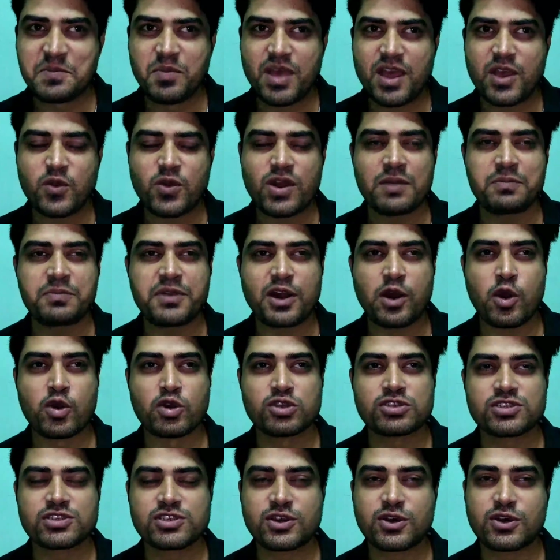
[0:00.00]
मैं हूं आपका
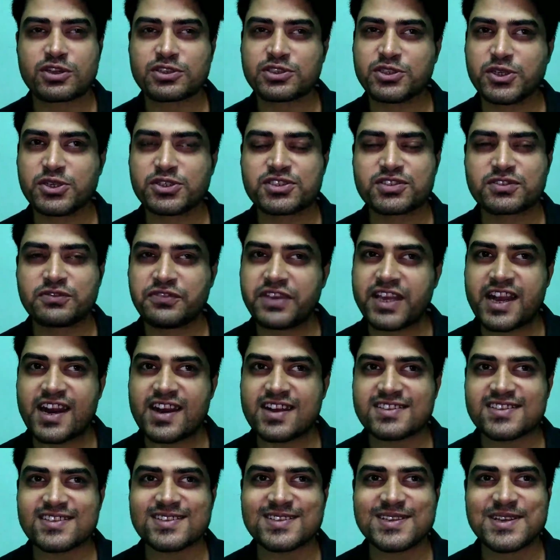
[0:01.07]
होस्ट और दोस्त
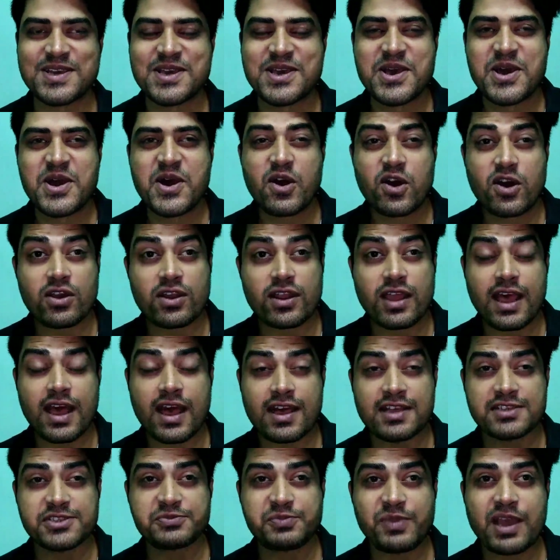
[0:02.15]
विकास और
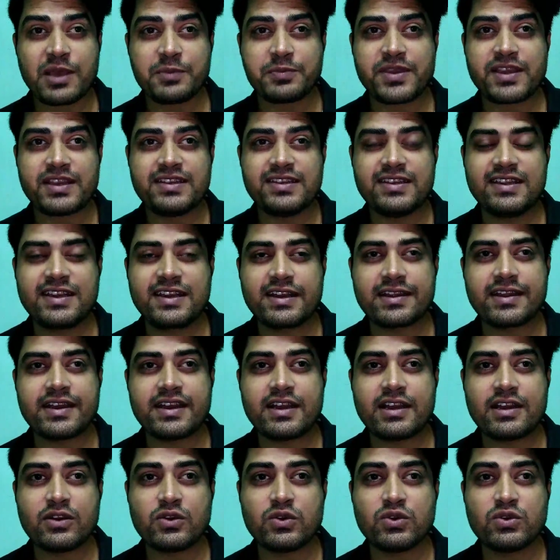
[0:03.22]
आज मैं आपके लिए लेकर
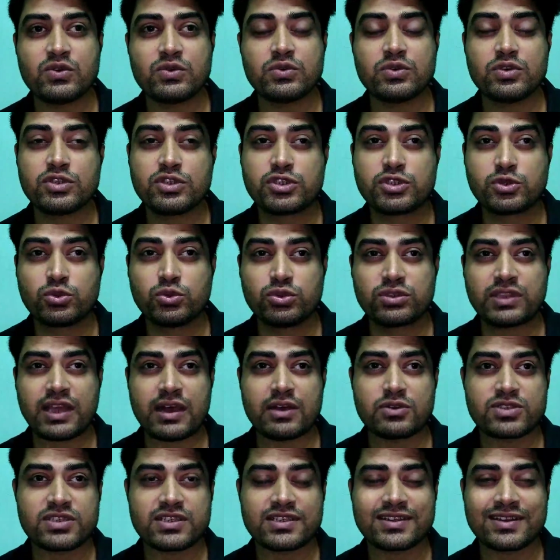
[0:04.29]
आया हूं
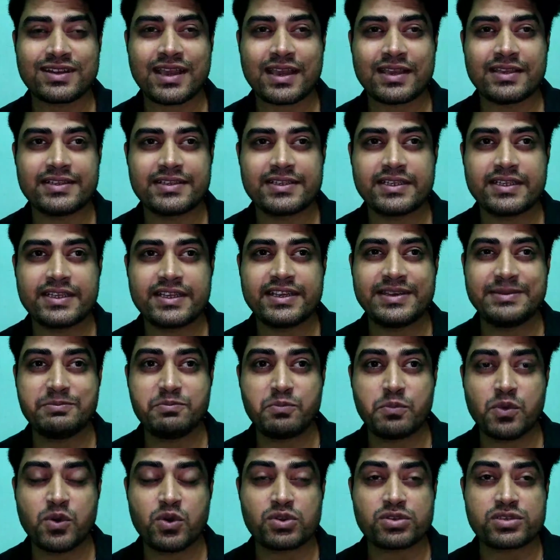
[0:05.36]
2019 की
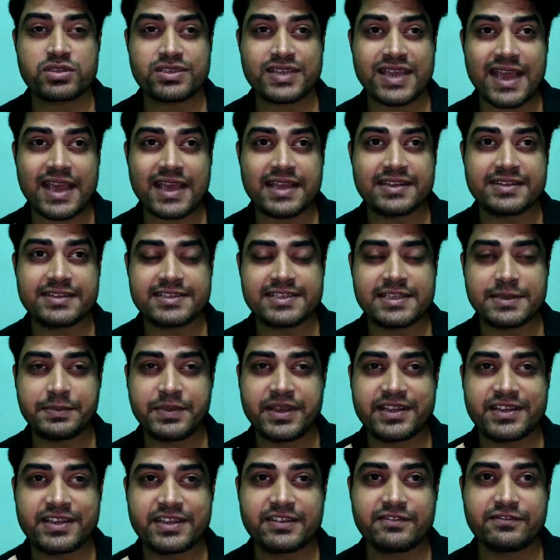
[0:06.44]
मोस्ट
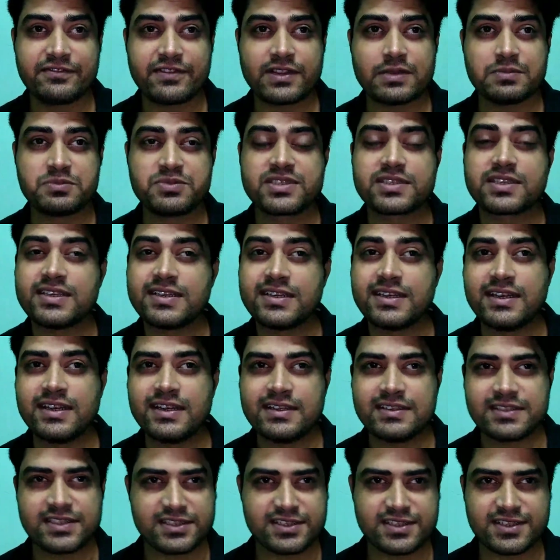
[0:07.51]
एंटिसिपेटेड फिल्म्स की
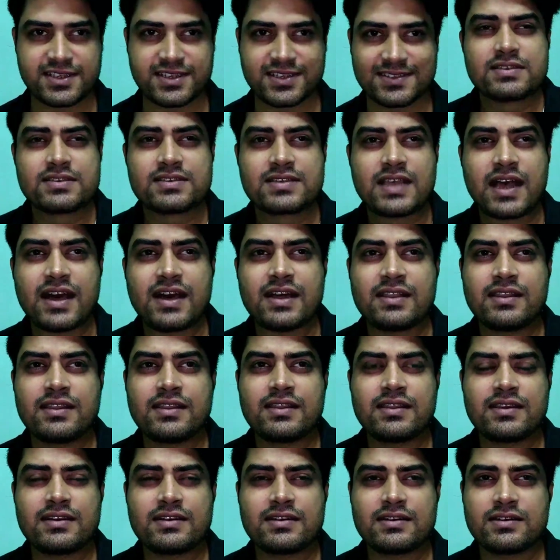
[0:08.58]
लिस्ट साल
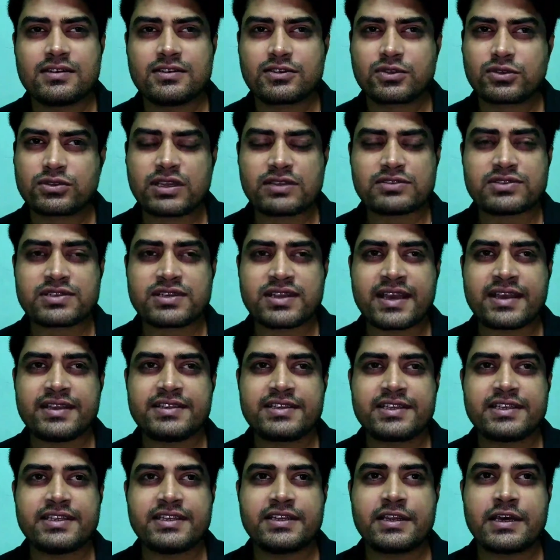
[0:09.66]

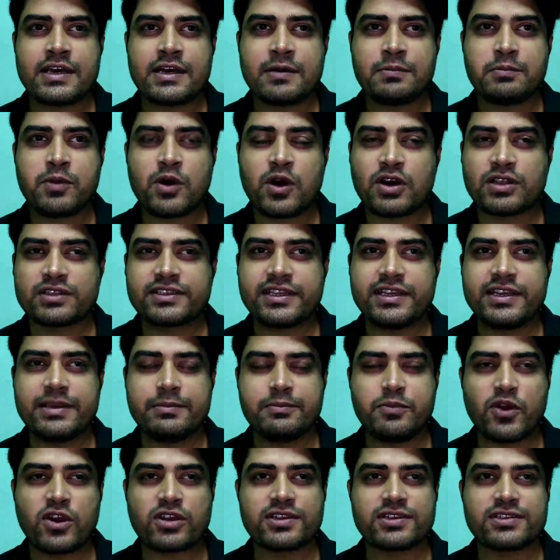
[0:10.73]
2019 बहुत ही
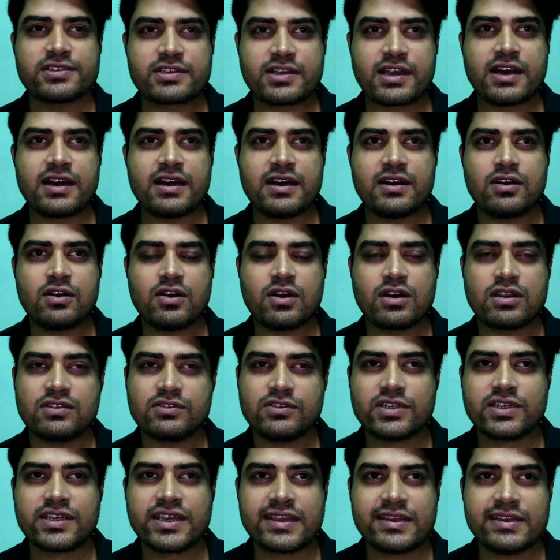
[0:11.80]
इंपॉर्टेंट रहा
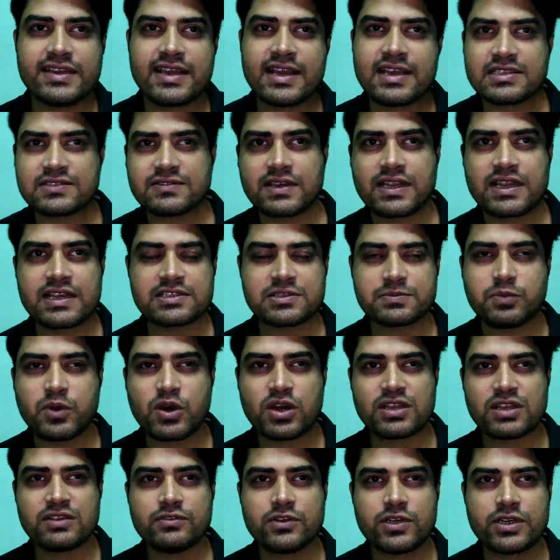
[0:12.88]
हॉलीवुड के लिए एज वेल एज
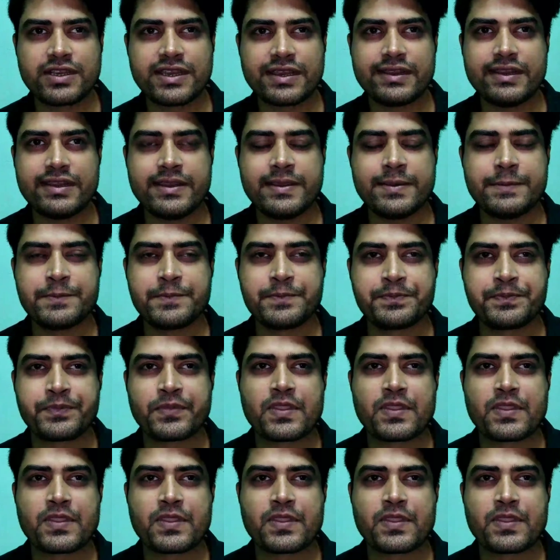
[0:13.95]
बॉलीवुड के लिए